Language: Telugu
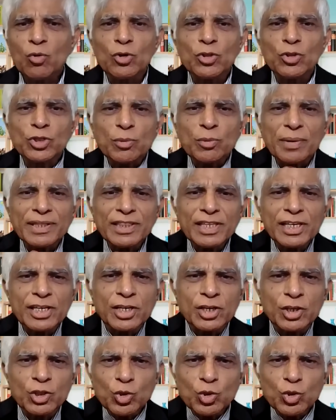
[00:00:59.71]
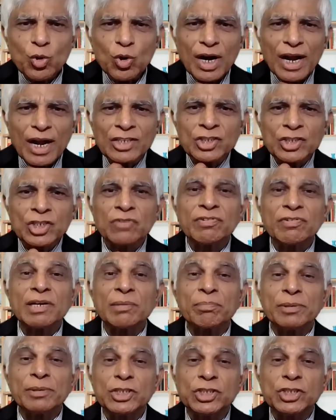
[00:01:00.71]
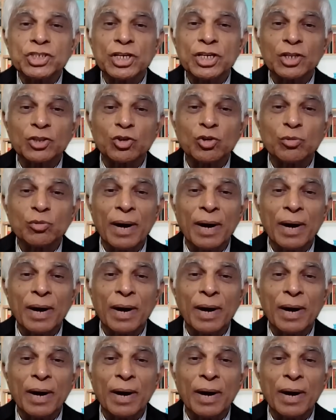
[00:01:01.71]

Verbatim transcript: కొంతమంది హిందూ రాష్ట్రం అని పిలిచినందుకు